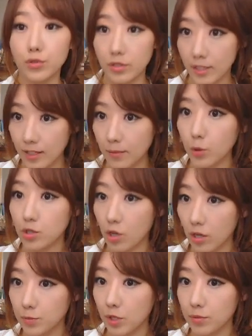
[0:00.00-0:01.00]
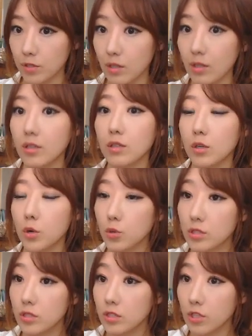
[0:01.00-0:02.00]
일본 정부로부터
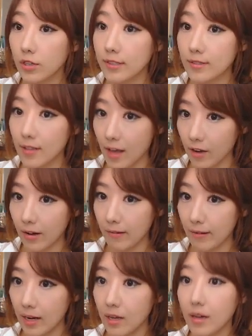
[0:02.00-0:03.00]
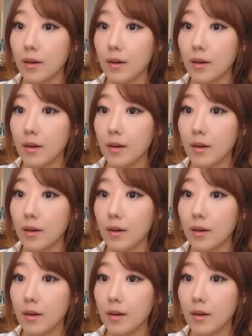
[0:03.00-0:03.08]
공식적인 사과와